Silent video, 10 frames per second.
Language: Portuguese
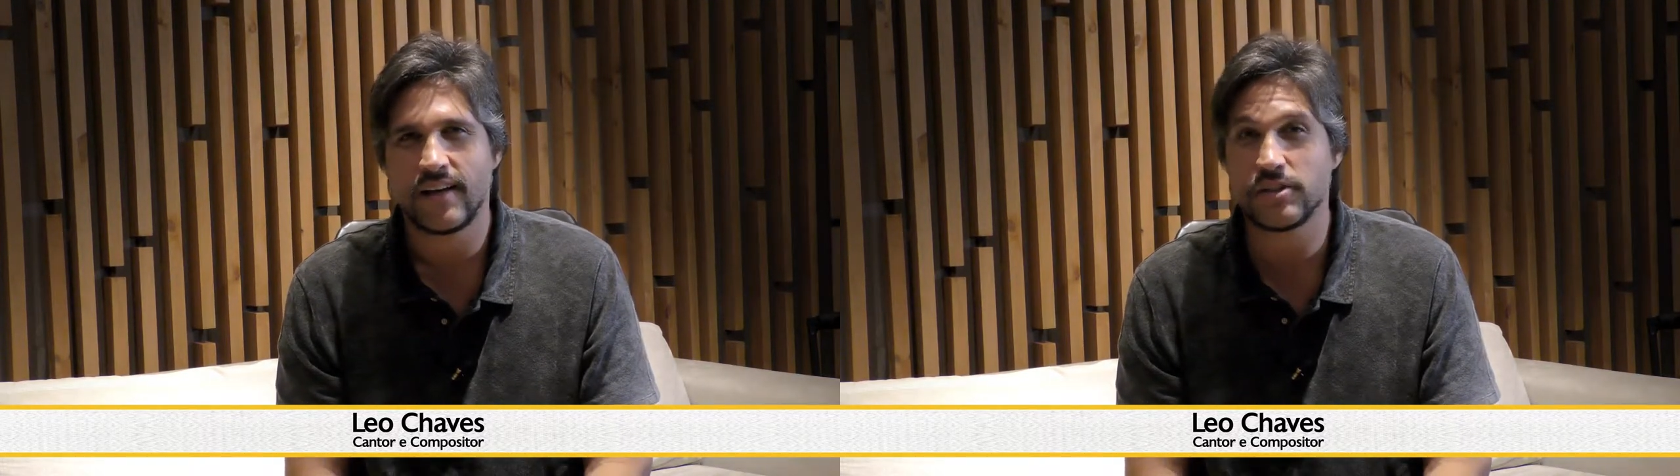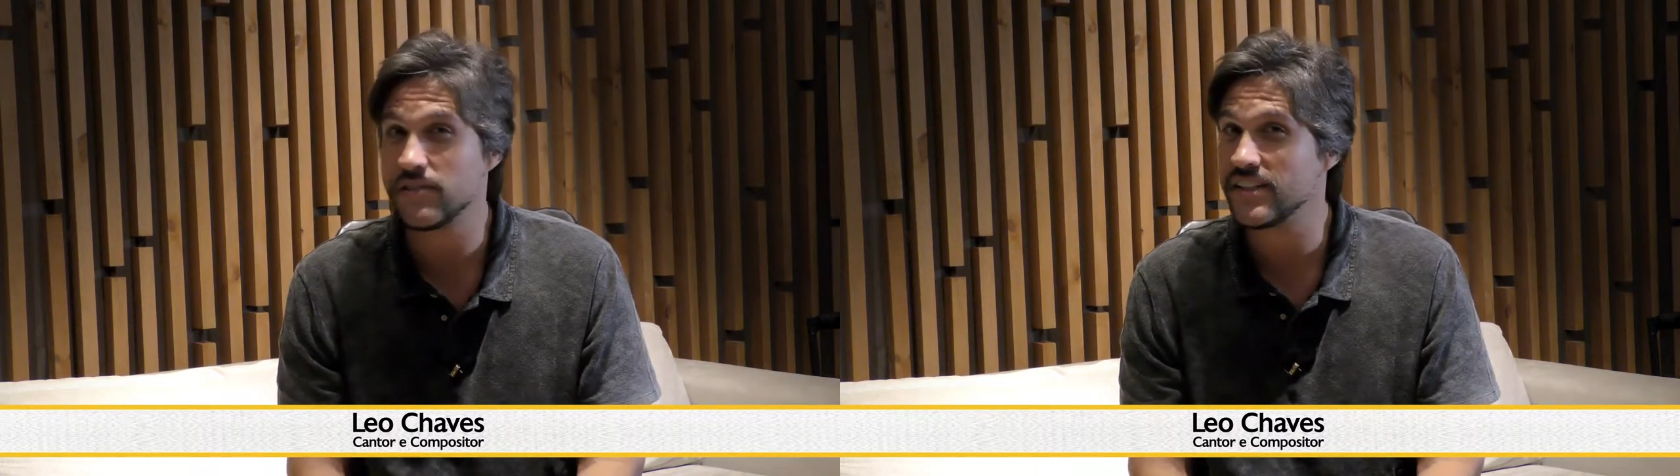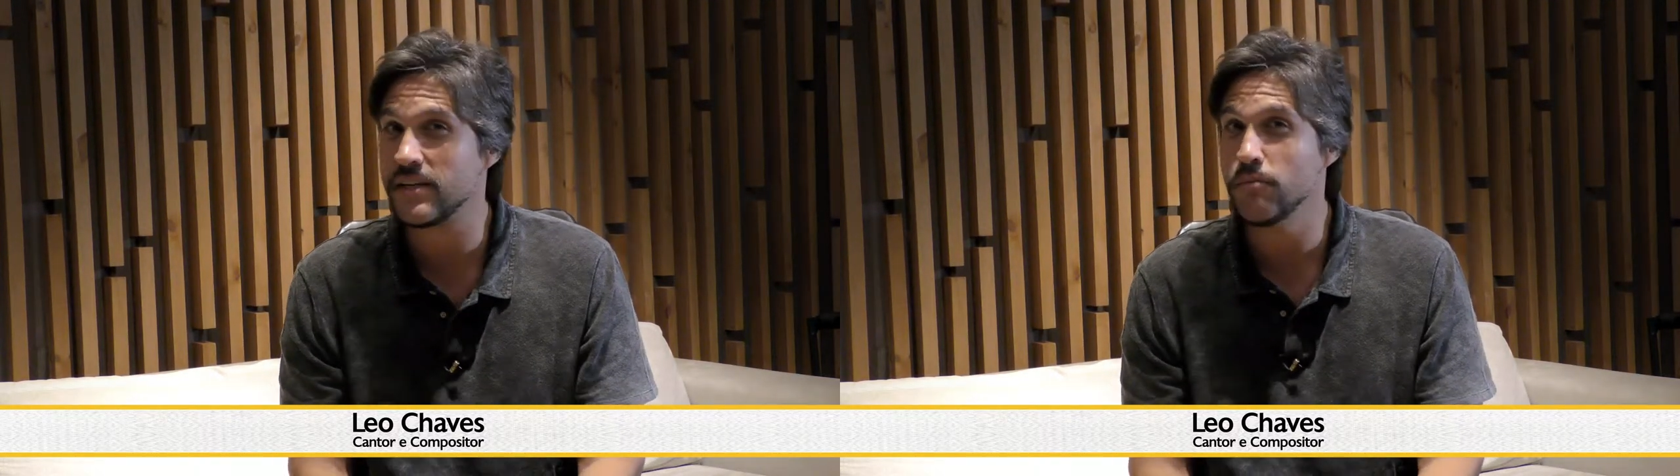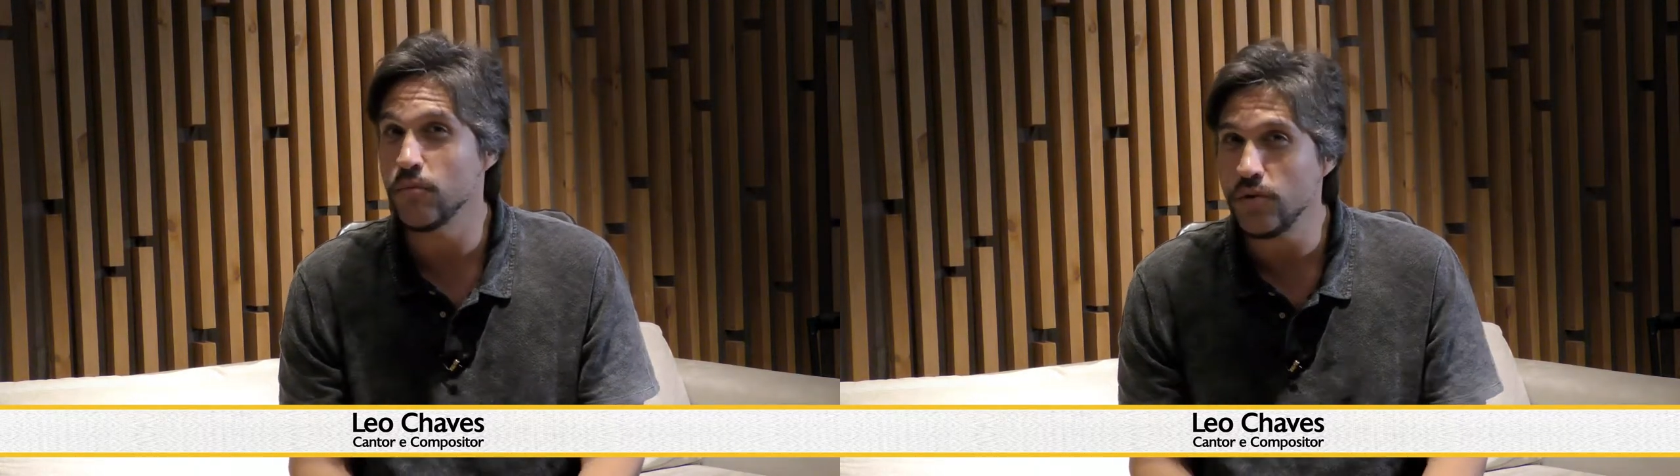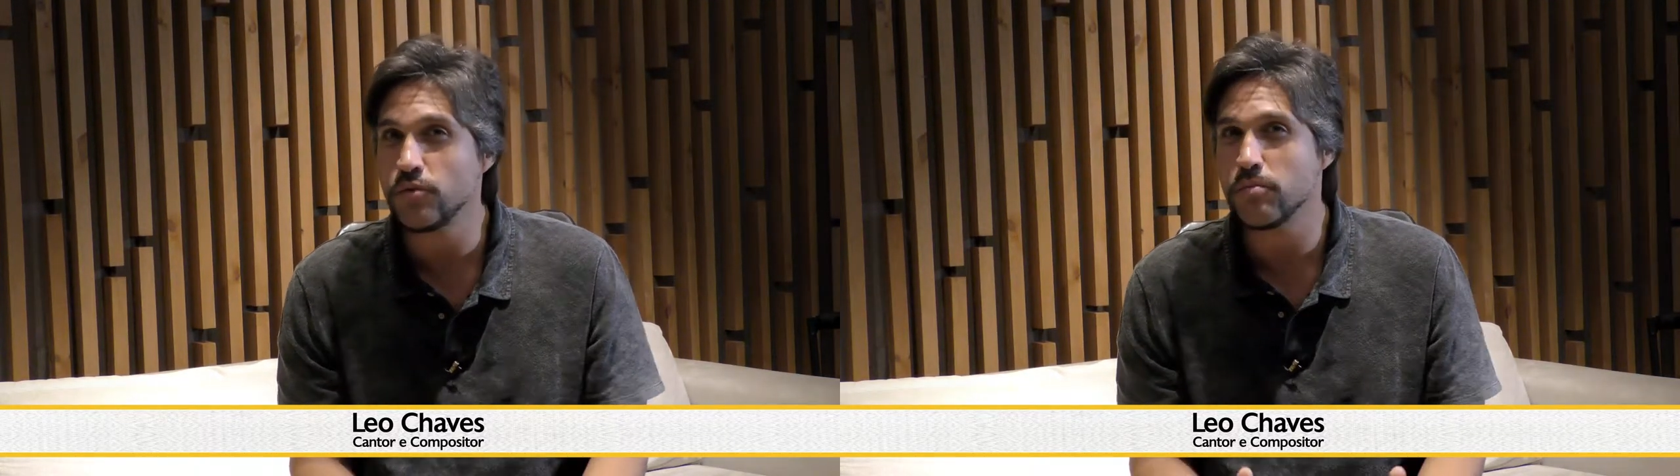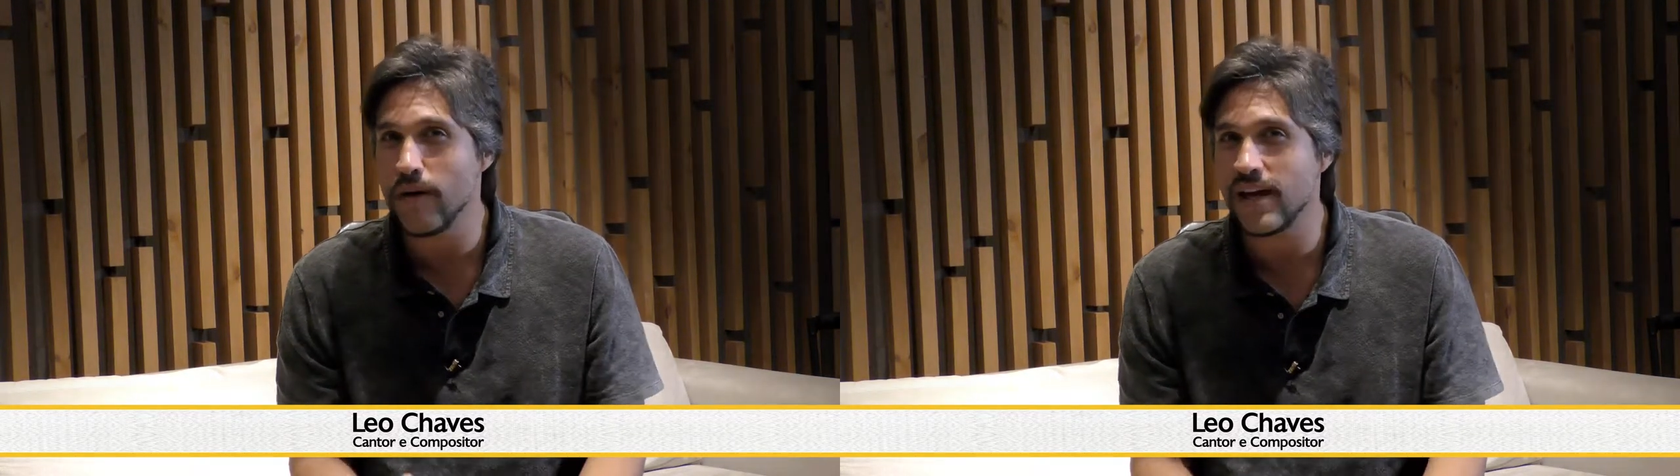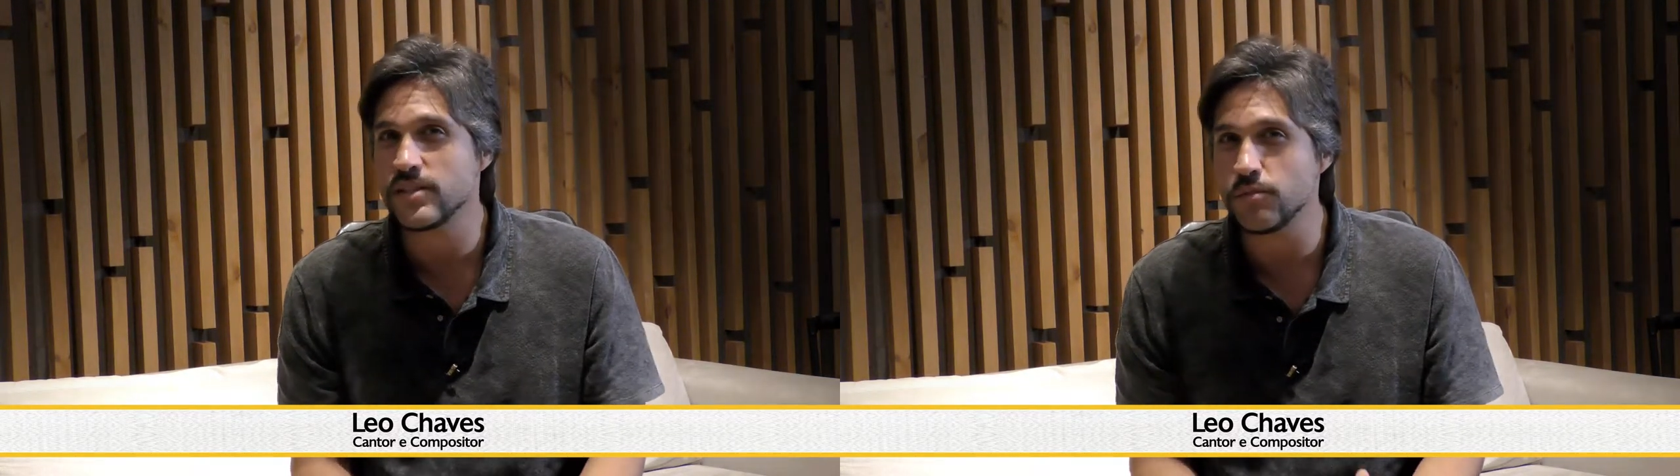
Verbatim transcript: Você vai ter muito mais